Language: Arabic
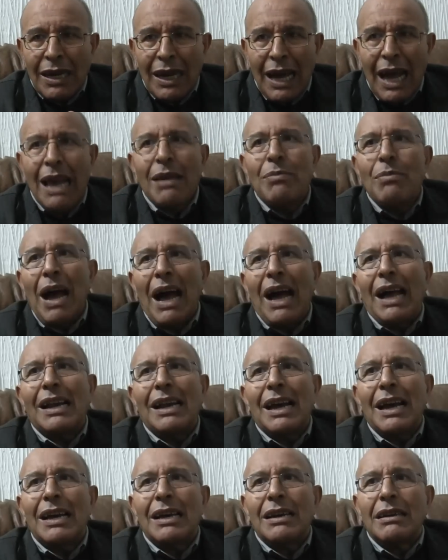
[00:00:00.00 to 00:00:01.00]
قائمة
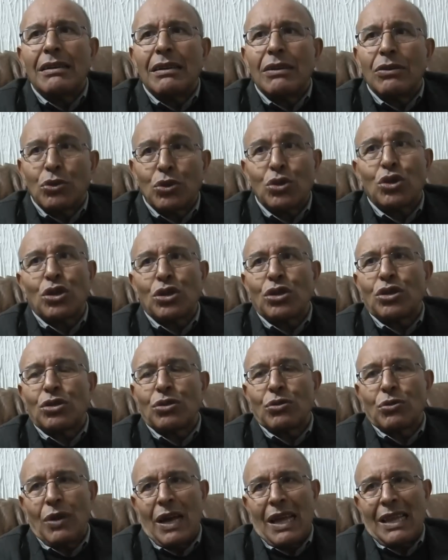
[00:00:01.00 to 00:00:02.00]
على
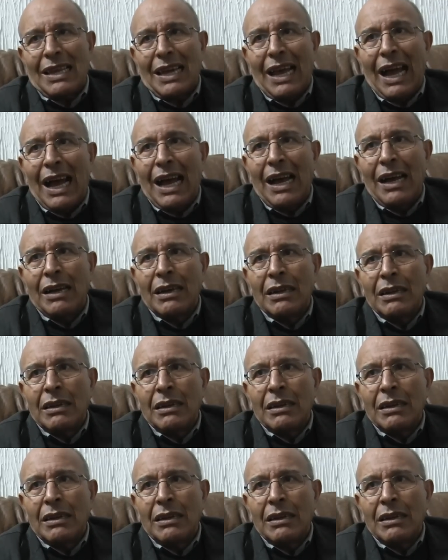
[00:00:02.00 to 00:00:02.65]
أسس واضحة